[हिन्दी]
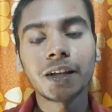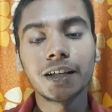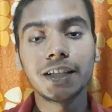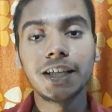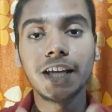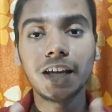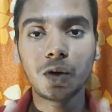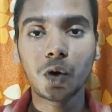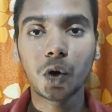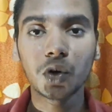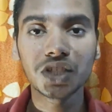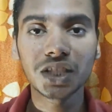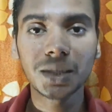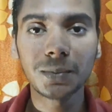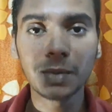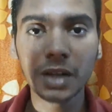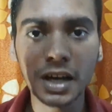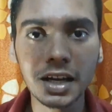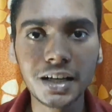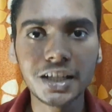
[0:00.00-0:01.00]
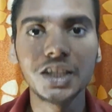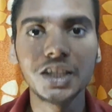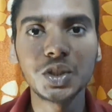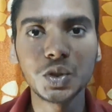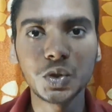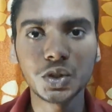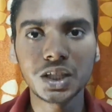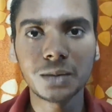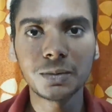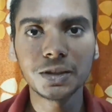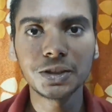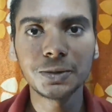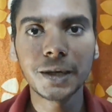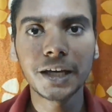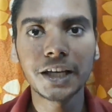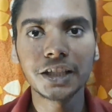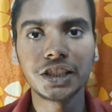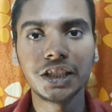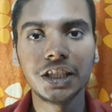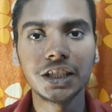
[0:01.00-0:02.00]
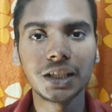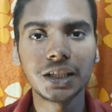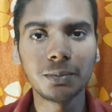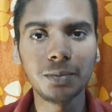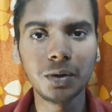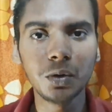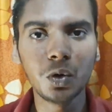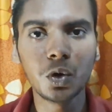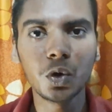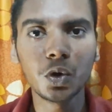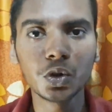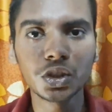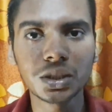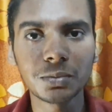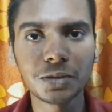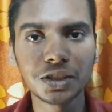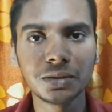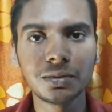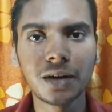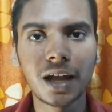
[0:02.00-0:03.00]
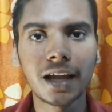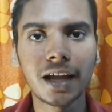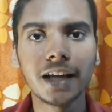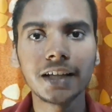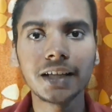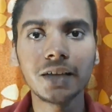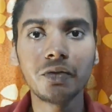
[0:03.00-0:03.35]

ये कॉन्सेप्ट हर किसी को समझ में आना चाहिए तभी उन लोगों को समझ में आएगा